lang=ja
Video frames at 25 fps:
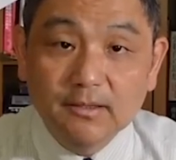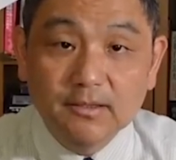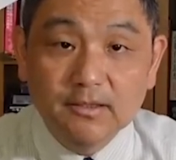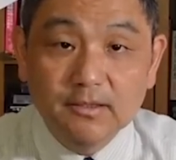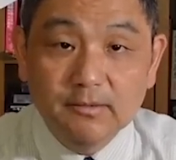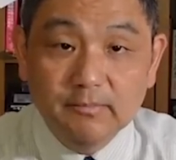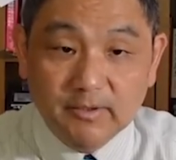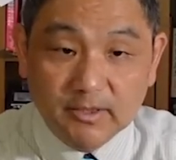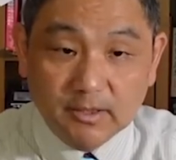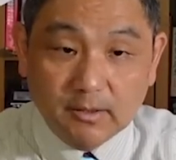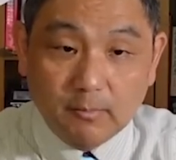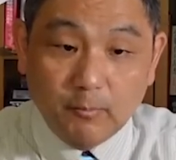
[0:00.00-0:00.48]

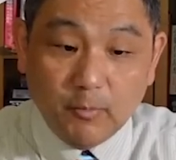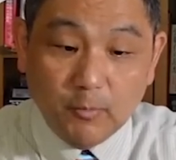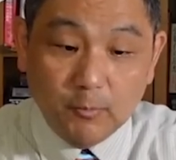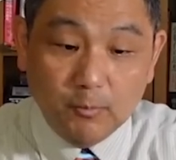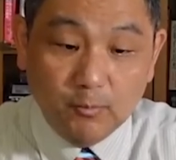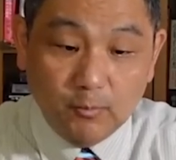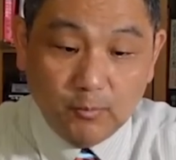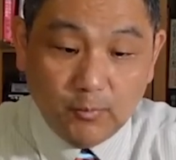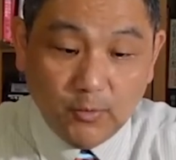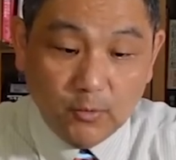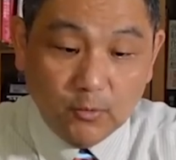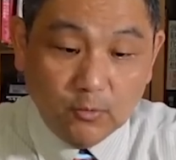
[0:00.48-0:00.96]
今
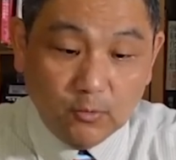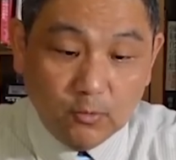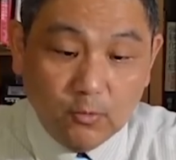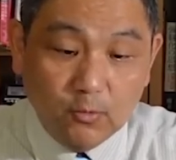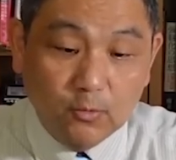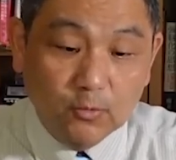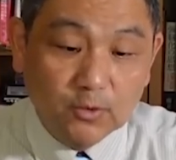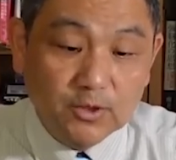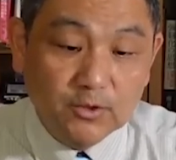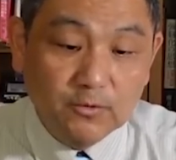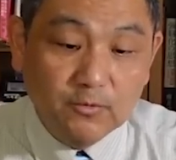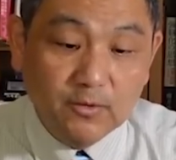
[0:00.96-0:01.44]
ボンボン
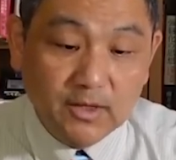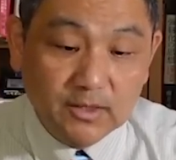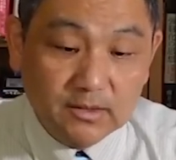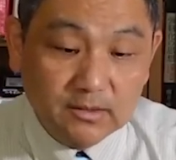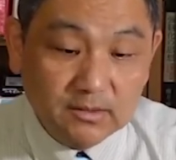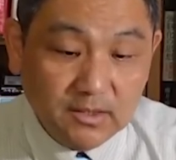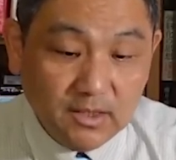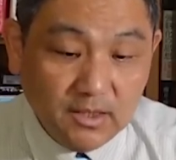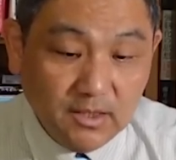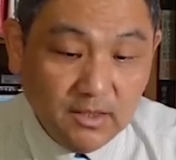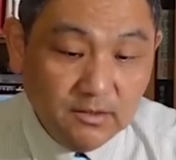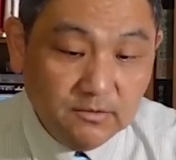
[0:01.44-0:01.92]
こう広がっ
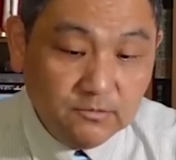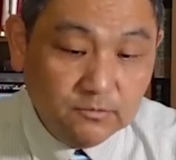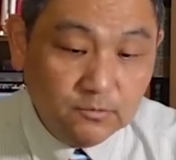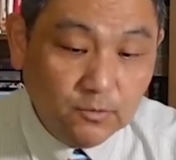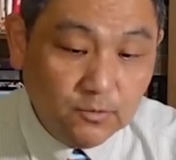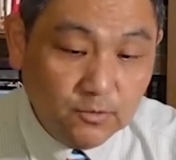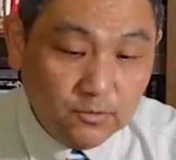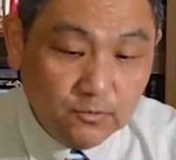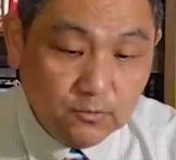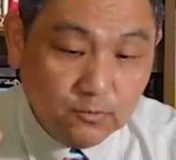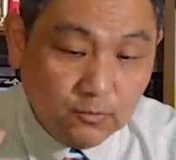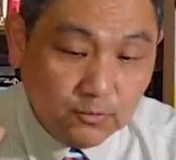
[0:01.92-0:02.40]
ていると
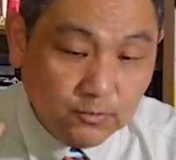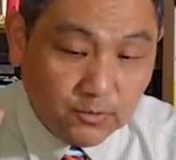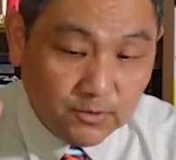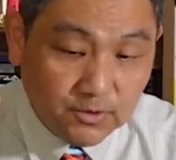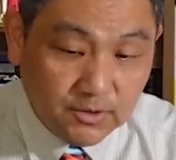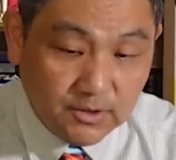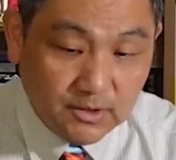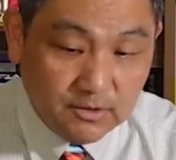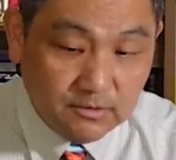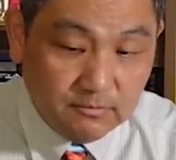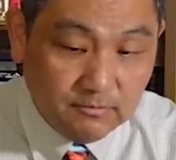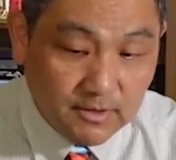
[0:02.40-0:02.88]
いうこと
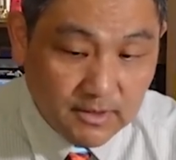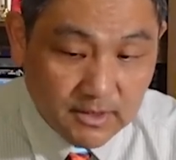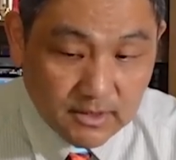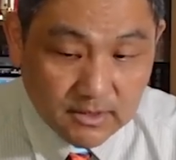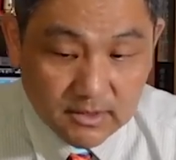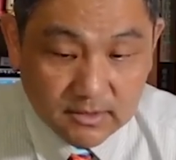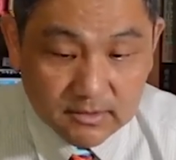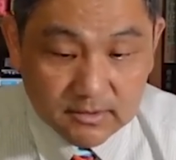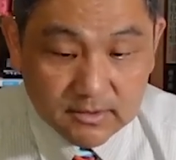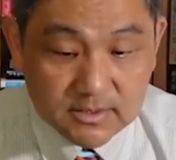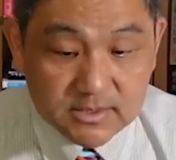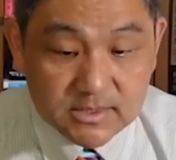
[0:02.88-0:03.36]
になるわけ
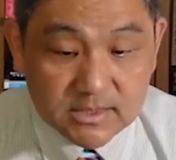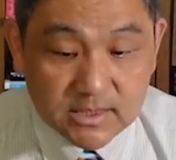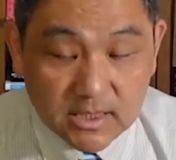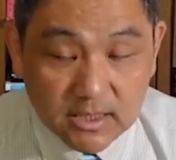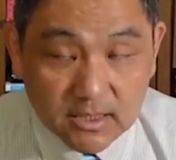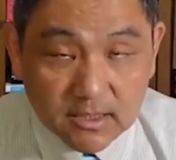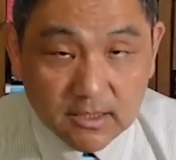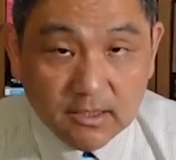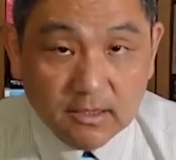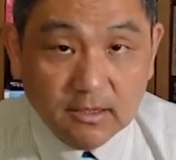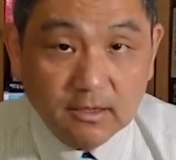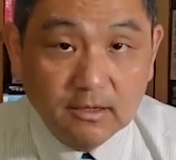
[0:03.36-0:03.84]
なんです
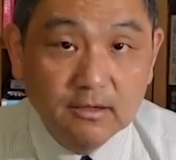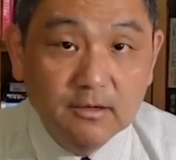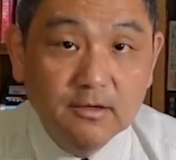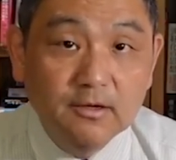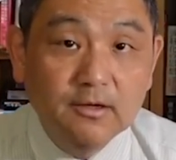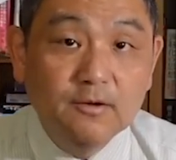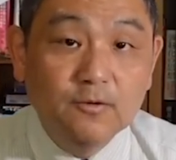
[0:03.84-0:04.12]
が、